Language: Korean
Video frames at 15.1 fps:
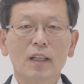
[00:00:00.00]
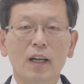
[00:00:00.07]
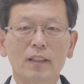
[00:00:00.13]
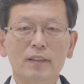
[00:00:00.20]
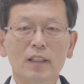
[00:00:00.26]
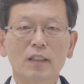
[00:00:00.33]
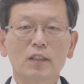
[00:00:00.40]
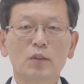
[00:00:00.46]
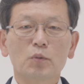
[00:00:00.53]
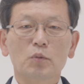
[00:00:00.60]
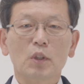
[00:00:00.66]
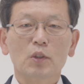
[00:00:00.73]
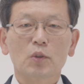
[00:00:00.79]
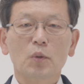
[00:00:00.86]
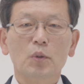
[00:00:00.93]
가장 큰
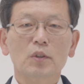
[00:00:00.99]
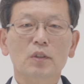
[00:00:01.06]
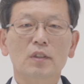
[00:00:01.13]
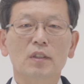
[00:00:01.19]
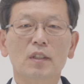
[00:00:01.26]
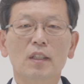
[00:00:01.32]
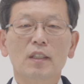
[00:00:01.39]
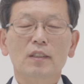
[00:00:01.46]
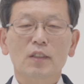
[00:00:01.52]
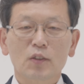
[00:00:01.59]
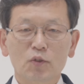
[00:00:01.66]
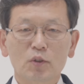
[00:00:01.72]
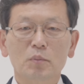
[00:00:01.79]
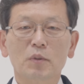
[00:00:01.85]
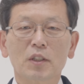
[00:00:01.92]
우리의 소원은
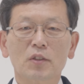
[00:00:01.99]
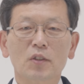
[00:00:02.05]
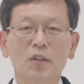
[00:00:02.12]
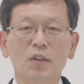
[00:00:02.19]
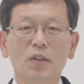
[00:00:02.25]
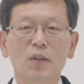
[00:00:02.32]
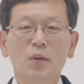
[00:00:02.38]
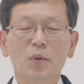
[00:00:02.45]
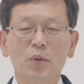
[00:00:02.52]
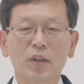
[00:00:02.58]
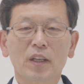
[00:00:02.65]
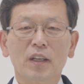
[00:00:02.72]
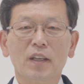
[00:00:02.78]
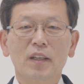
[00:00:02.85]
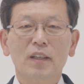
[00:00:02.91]
예수님께서
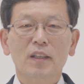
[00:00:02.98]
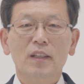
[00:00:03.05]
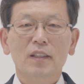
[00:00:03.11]
올해